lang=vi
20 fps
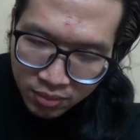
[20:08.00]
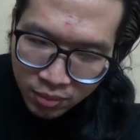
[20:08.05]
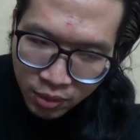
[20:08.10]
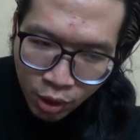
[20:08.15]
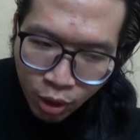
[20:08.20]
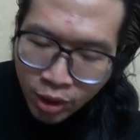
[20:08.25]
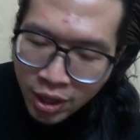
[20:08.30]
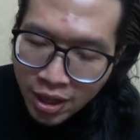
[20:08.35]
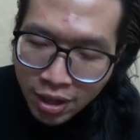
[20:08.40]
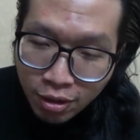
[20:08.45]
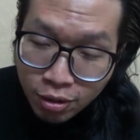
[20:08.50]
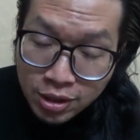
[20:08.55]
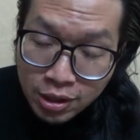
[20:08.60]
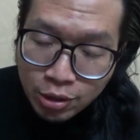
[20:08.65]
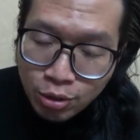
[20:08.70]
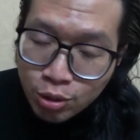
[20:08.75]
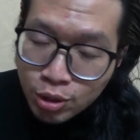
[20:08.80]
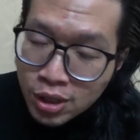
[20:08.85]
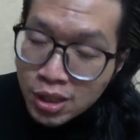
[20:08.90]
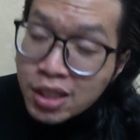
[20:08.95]
có thể nó sẽ
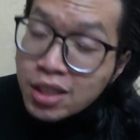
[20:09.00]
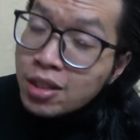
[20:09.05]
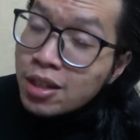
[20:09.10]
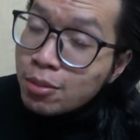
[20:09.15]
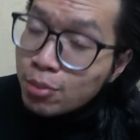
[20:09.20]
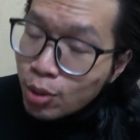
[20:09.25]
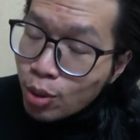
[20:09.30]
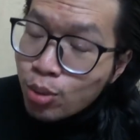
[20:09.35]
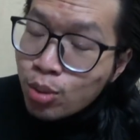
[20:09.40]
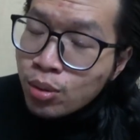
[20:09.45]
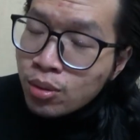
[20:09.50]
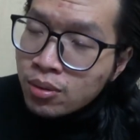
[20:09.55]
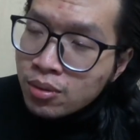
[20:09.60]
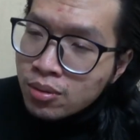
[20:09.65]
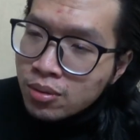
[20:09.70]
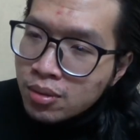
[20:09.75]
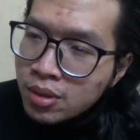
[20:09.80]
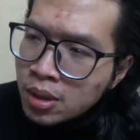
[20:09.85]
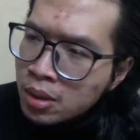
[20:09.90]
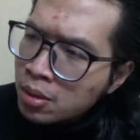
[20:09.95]
duy trì giữ nét tốt
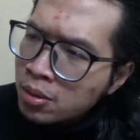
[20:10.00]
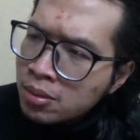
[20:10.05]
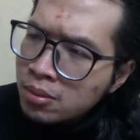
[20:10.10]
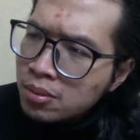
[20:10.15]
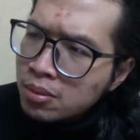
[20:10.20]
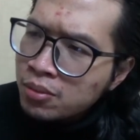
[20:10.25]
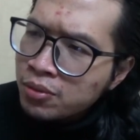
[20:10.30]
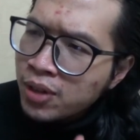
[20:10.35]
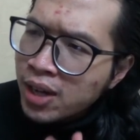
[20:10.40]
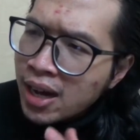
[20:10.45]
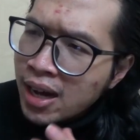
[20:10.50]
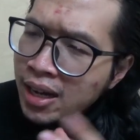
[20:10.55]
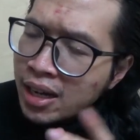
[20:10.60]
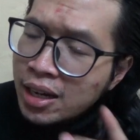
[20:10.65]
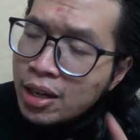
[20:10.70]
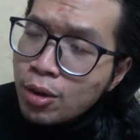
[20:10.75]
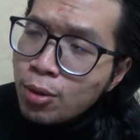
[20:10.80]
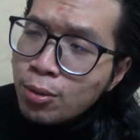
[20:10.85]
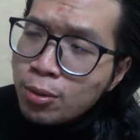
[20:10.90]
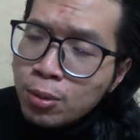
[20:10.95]
và cái
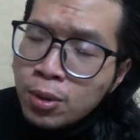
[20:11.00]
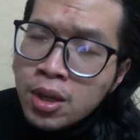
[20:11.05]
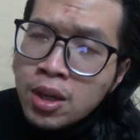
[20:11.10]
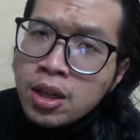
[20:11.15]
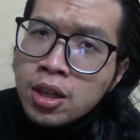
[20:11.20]
điều